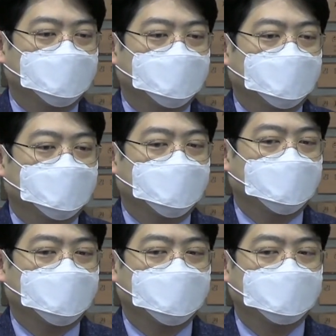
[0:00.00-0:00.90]

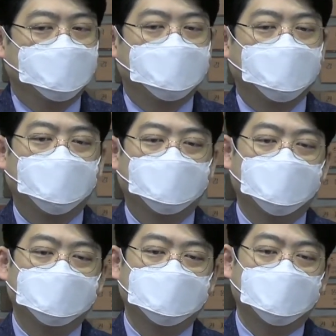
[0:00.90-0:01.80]
굉장히 불편하고
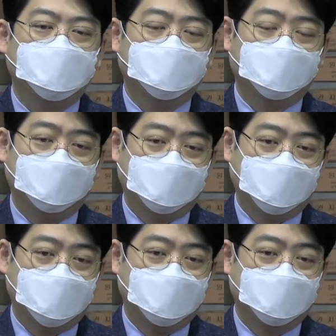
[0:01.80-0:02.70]
힘들 수
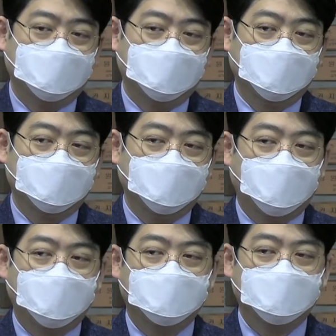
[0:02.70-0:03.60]
있잖아요. 근데
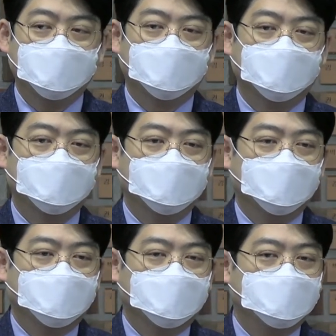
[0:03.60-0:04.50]
다윗은
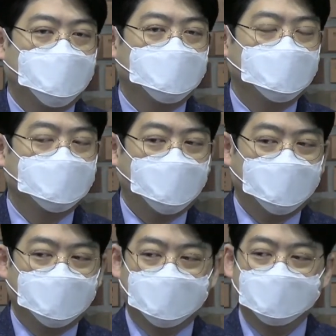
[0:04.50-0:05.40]
그 마음을 탁
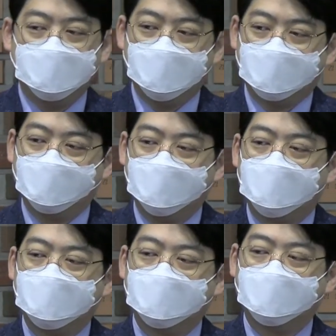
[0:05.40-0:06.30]
금방
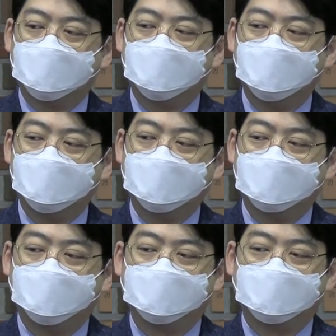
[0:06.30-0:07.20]
돌이키는 것을 볼
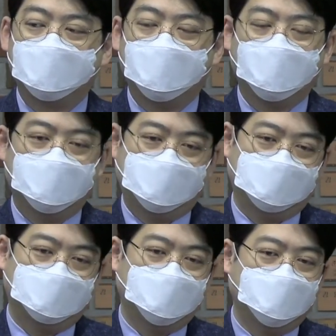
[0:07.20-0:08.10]
수가
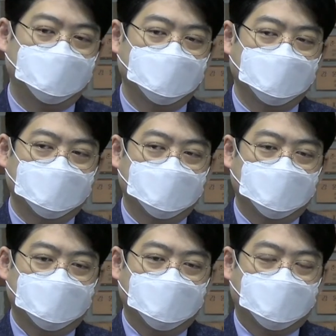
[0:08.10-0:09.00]
있습니다.
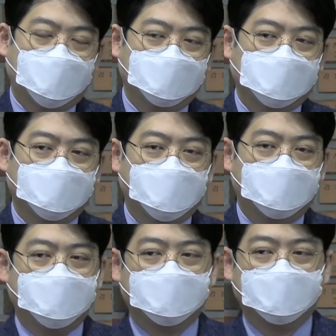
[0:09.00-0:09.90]
아, 다윗의
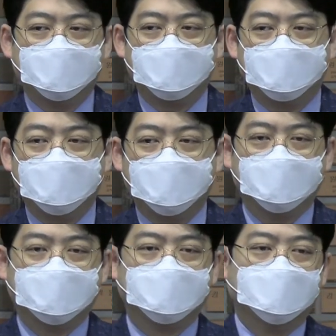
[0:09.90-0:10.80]
삶에서도
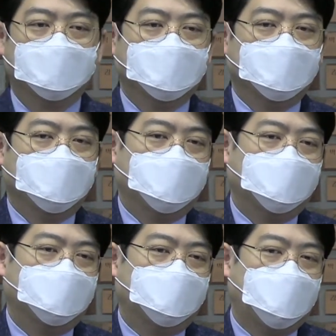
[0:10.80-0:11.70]
보면은
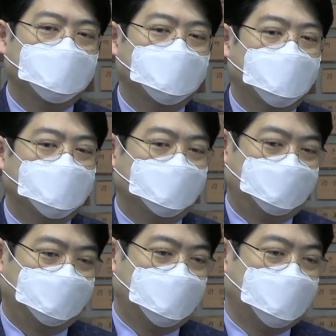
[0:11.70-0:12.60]
어, 아들이 하나
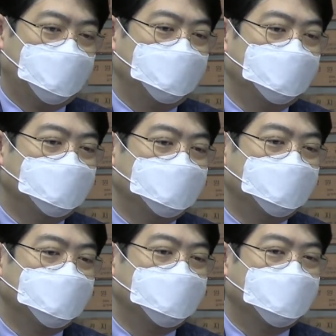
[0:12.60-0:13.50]
죽잖아요. 근데
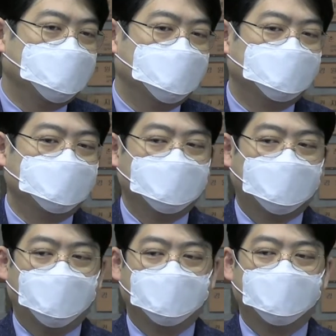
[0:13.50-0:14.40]
그 아들이 죽을 때
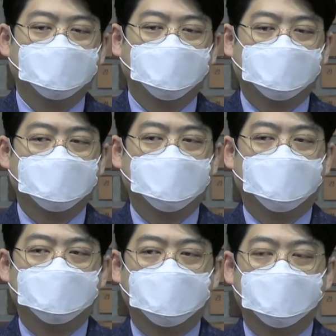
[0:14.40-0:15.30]
어떤 모습이냐면은